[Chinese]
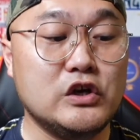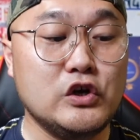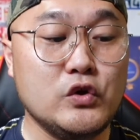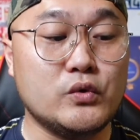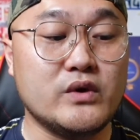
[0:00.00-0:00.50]

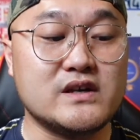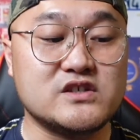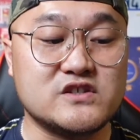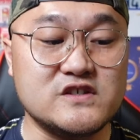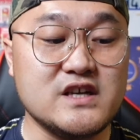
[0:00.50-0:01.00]
六月
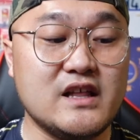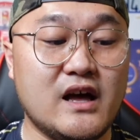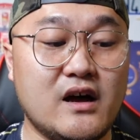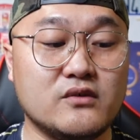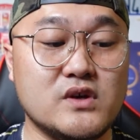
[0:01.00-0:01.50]
十三
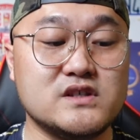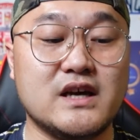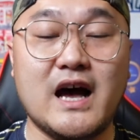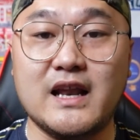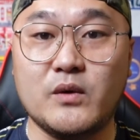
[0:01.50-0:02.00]
号对阵
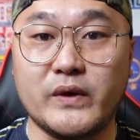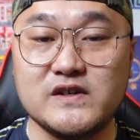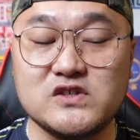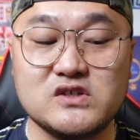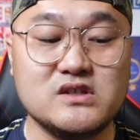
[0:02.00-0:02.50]
阿拉维
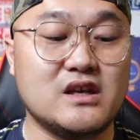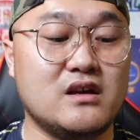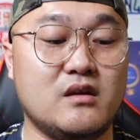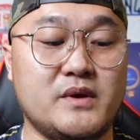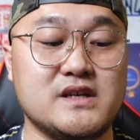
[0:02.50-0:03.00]
斯
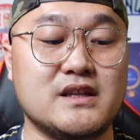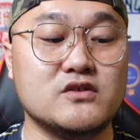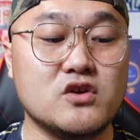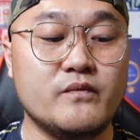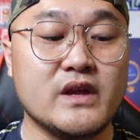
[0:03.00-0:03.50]
的比赛
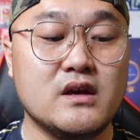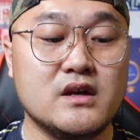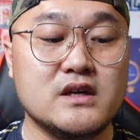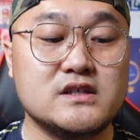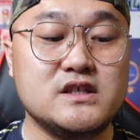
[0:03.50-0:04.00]
当中，
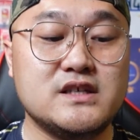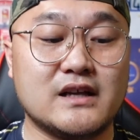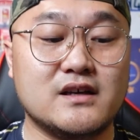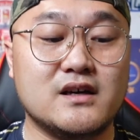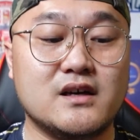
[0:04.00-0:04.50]
西
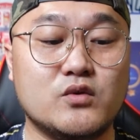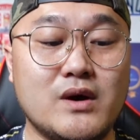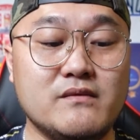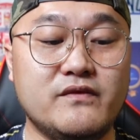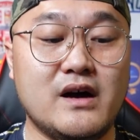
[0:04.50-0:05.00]
甲的
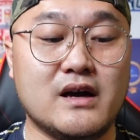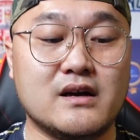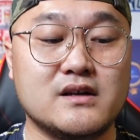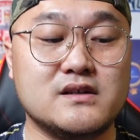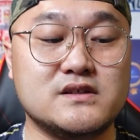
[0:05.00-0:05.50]
官方啊
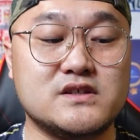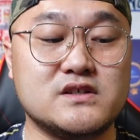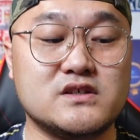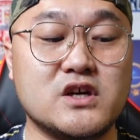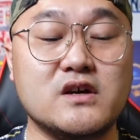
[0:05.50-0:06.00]
更
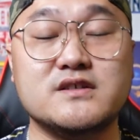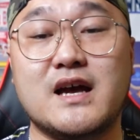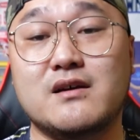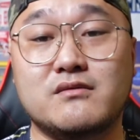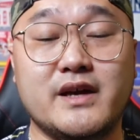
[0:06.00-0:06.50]
是称
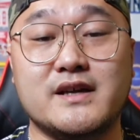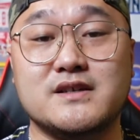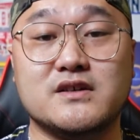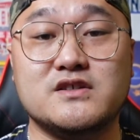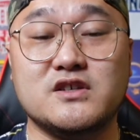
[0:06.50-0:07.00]
赞武磊
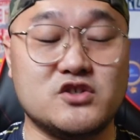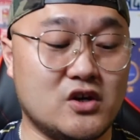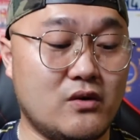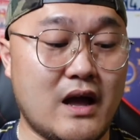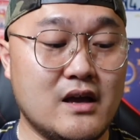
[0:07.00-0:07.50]
这个进
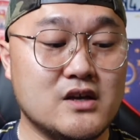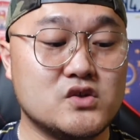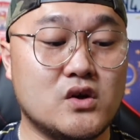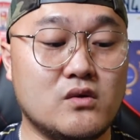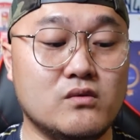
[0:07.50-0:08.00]
球啊，
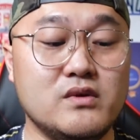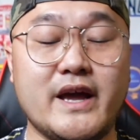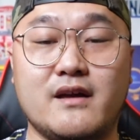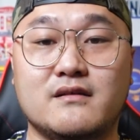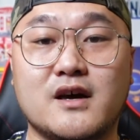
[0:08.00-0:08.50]
说武
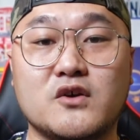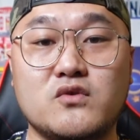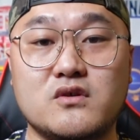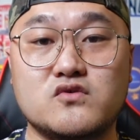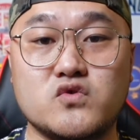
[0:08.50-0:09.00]
磊等
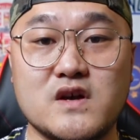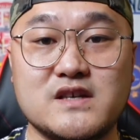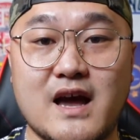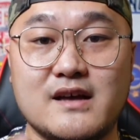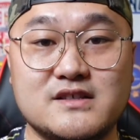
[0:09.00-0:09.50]
于绝
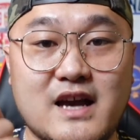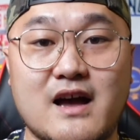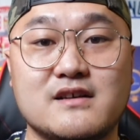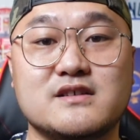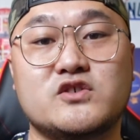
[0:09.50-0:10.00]
杀
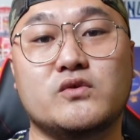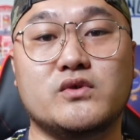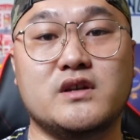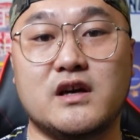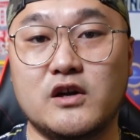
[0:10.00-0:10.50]
加球
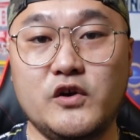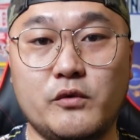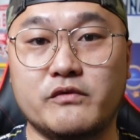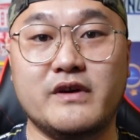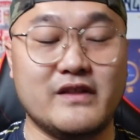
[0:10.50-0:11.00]
队的
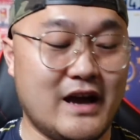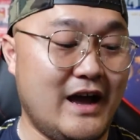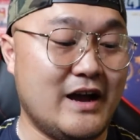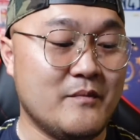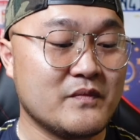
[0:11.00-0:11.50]
六分
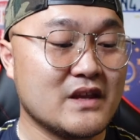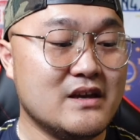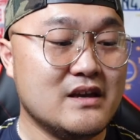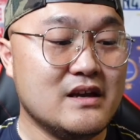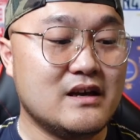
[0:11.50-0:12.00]
哈。
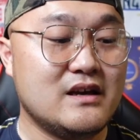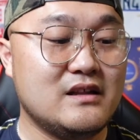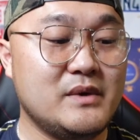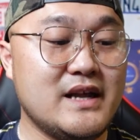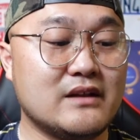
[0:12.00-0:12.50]
呃，
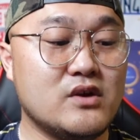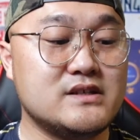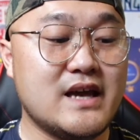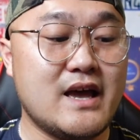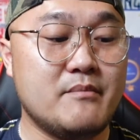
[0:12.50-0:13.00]
那么两队
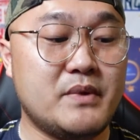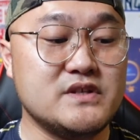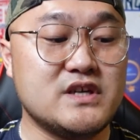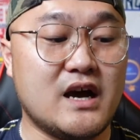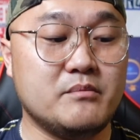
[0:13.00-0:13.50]
在
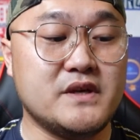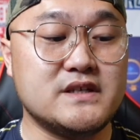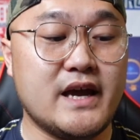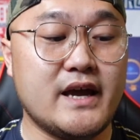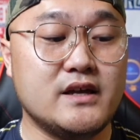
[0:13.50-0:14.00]
本场比
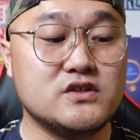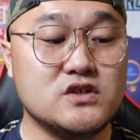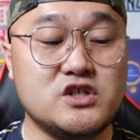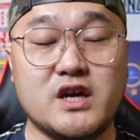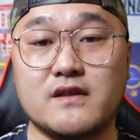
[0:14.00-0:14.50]
赛
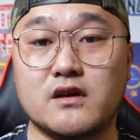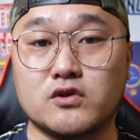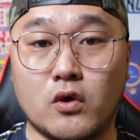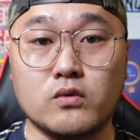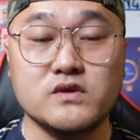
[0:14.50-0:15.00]
之前呢
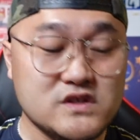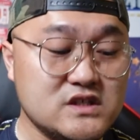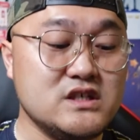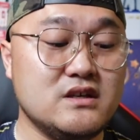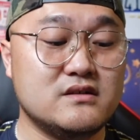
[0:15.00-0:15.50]
同
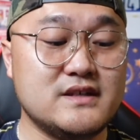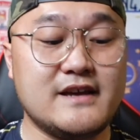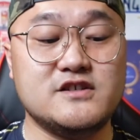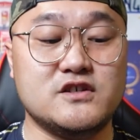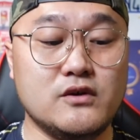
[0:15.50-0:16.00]
积
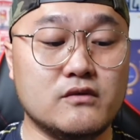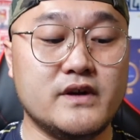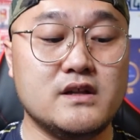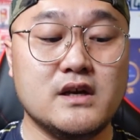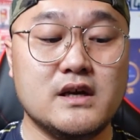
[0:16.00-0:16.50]
三十六
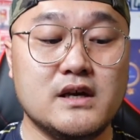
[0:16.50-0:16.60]
分。